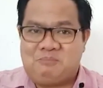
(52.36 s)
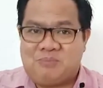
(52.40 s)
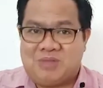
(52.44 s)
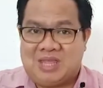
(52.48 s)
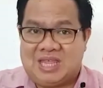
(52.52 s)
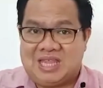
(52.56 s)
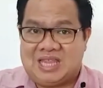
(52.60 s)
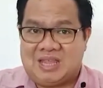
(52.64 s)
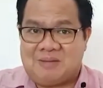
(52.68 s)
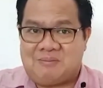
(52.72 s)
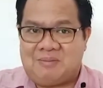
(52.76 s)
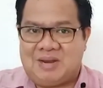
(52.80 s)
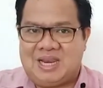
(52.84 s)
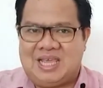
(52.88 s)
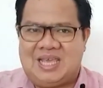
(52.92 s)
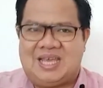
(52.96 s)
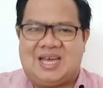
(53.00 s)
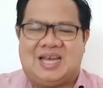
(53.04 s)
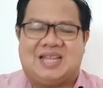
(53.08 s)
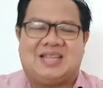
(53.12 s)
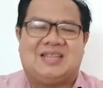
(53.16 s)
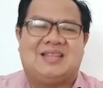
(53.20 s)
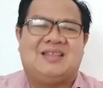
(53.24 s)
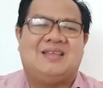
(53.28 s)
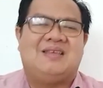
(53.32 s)
kita
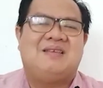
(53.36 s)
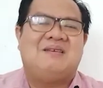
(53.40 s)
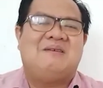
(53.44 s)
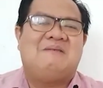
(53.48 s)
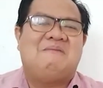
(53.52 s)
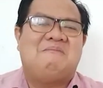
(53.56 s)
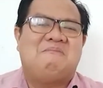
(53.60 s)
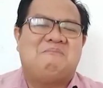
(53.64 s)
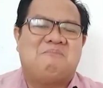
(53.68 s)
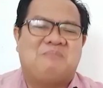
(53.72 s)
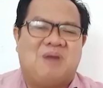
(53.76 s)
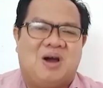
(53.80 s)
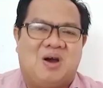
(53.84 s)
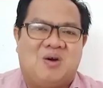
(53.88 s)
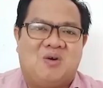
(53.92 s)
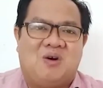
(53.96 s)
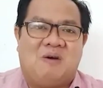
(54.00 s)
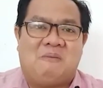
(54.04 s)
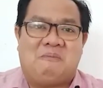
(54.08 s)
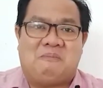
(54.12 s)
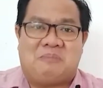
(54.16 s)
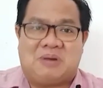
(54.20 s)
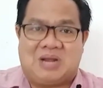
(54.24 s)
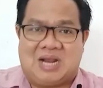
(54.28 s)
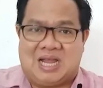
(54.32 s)
melihat
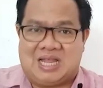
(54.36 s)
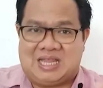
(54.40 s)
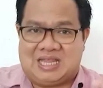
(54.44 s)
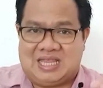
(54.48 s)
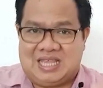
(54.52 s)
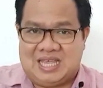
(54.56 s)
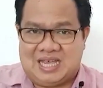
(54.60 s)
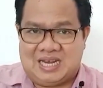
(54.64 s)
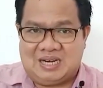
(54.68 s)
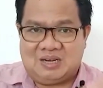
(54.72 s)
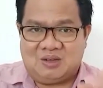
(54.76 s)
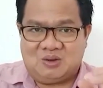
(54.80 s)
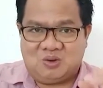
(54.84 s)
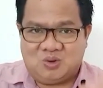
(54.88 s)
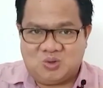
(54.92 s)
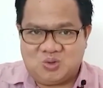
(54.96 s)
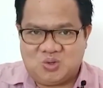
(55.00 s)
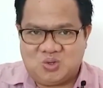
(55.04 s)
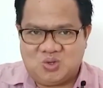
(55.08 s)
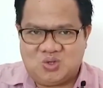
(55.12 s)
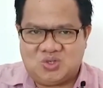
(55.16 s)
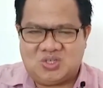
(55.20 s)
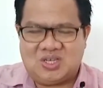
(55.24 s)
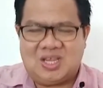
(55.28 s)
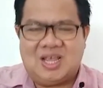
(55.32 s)
bahwa perhatian
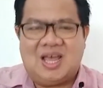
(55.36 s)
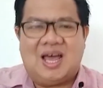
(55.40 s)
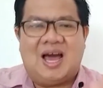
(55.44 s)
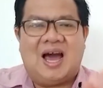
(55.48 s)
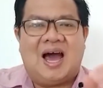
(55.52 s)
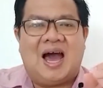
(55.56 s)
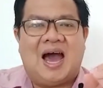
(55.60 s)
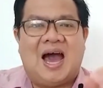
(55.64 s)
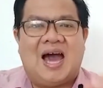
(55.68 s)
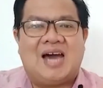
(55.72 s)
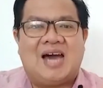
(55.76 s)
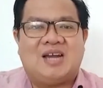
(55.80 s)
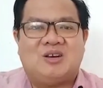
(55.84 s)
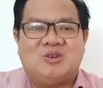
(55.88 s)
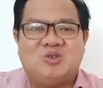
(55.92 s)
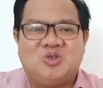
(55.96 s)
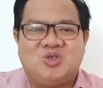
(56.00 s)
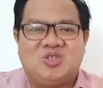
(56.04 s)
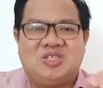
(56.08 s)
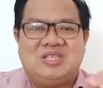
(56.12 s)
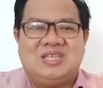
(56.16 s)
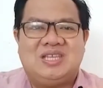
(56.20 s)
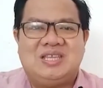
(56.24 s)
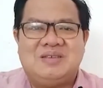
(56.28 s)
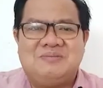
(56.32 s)
khusus
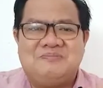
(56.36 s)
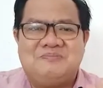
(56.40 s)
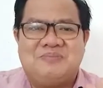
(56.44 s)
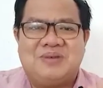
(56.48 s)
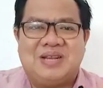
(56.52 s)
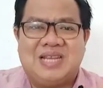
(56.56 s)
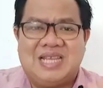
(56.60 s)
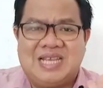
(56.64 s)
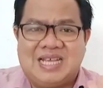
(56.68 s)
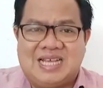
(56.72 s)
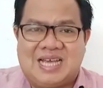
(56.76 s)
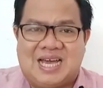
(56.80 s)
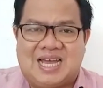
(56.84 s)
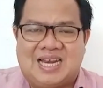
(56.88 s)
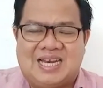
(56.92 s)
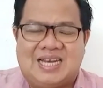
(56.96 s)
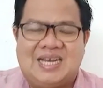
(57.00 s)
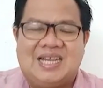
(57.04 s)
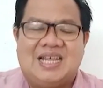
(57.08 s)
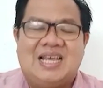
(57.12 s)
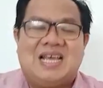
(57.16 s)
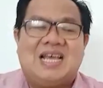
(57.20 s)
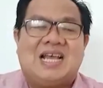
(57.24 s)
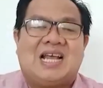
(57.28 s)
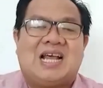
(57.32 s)
harus diberikan
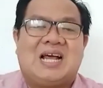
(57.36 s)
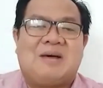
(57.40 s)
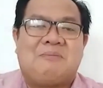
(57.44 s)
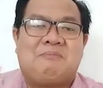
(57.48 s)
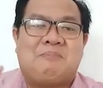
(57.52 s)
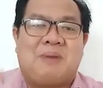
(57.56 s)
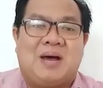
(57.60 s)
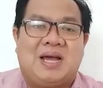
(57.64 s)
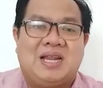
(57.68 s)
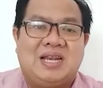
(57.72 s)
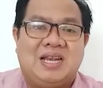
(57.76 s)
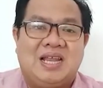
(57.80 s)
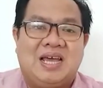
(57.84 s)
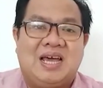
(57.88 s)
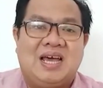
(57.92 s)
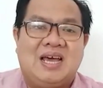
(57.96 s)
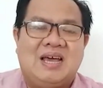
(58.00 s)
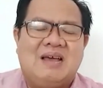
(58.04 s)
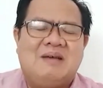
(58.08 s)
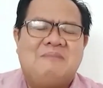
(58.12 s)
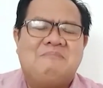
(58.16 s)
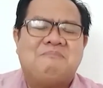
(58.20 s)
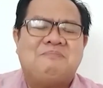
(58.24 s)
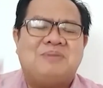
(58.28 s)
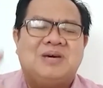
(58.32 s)

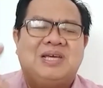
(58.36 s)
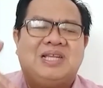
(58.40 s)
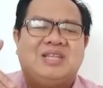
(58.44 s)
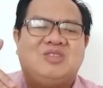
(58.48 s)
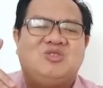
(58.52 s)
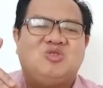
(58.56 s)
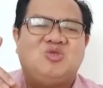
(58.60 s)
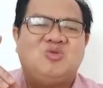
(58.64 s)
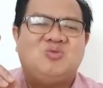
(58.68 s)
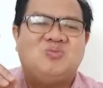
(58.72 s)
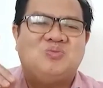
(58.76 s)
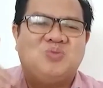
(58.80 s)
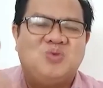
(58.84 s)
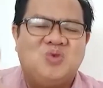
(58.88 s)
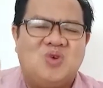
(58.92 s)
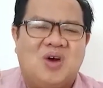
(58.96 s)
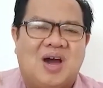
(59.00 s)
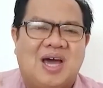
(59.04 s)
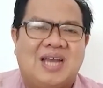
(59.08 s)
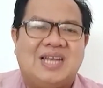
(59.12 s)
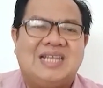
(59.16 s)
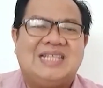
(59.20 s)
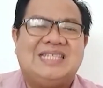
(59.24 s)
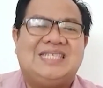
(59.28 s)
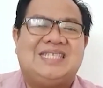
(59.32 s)
kepada
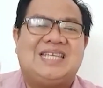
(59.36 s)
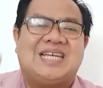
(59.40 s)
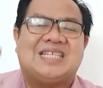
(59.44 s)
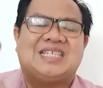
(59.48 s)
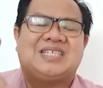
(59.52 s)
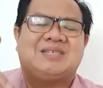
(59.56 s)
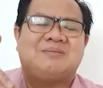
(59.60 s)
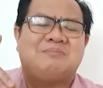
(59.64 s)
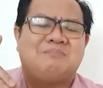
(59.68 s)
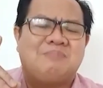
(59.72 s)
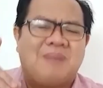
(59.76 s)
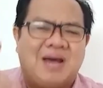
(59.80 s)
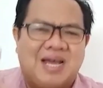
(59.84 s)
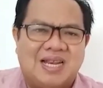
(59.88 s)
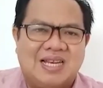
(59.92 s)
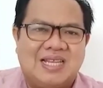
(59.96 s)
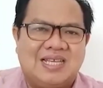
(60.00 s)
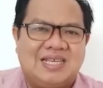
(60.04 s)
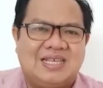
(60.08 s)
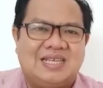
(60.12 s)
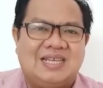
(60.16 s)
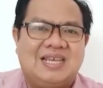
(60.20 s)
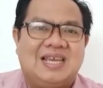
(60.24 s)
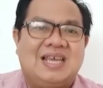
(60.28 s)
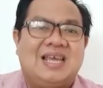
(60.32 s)
pertumbuhan
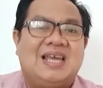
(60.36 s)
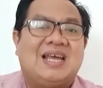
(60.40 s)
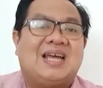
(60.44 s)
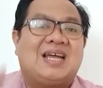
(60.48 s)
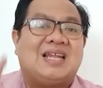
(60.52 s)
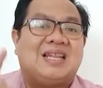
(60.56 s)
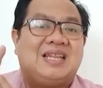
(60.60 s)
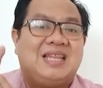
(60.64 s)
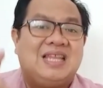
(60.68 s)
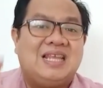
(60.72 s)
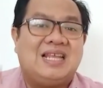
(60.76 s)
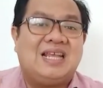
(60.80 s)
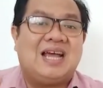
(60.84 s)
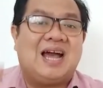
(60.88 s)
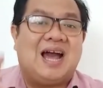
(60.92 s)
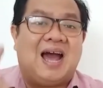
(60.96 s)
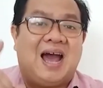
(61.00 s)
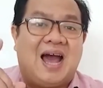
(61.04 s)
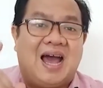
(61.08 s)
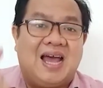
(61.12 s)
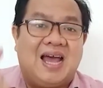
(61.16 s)
jasmani ketika